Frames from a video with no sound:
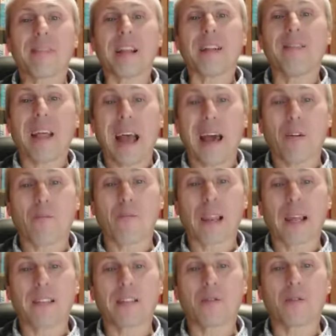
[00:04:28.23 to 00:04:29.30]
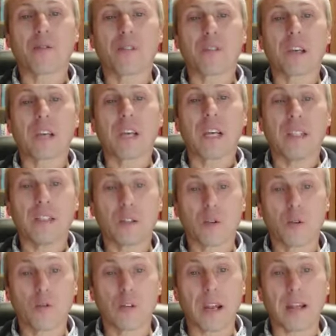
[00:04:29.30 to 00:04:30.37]
Darum lasst uns
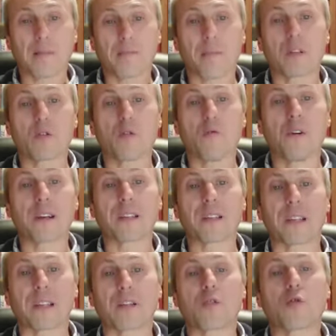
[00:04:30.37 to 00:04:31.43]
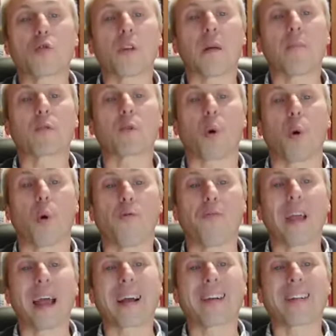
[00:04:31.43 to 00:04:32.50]
hinzutreten mit Zuversicht zu dem Thron
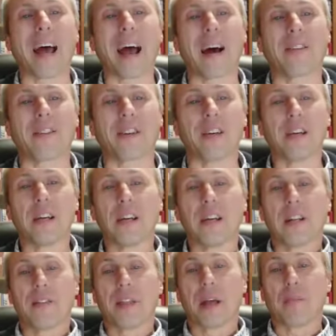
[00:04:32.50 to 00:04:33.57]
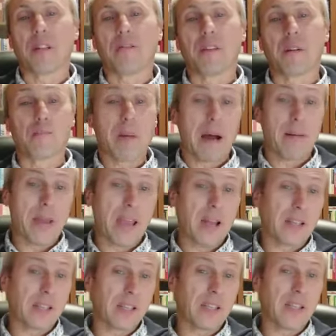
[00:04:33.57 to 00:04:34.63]
der Gnade, damit wir
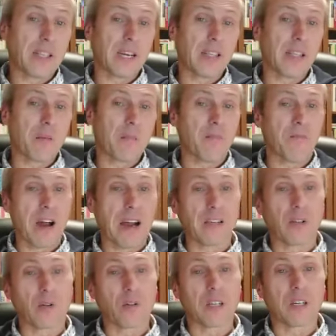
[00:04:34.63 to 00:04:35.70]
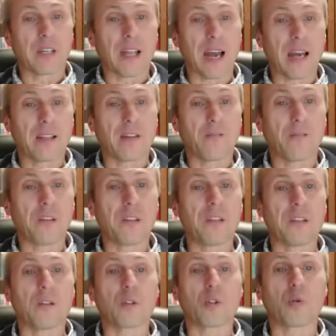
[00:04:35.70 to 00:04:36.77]
Barmherzigkeit empfangen und Gnade
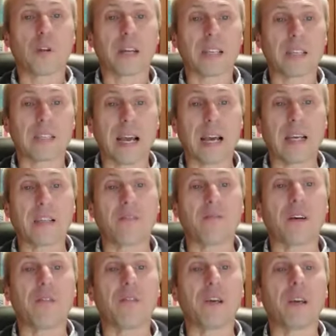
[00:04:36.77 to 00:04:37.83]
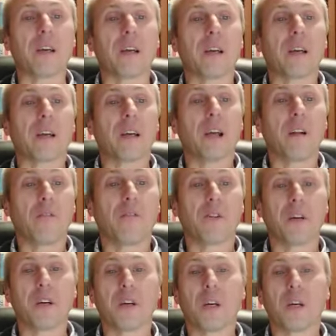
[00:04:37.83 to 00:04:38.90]
finden zu der Zeit, wenn wir
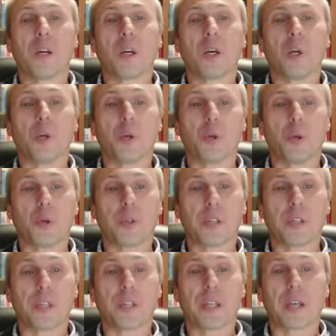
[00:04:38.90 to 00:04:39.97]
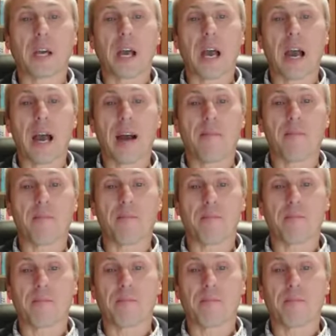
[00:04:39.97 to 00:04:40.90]
Hilfe nötig haben.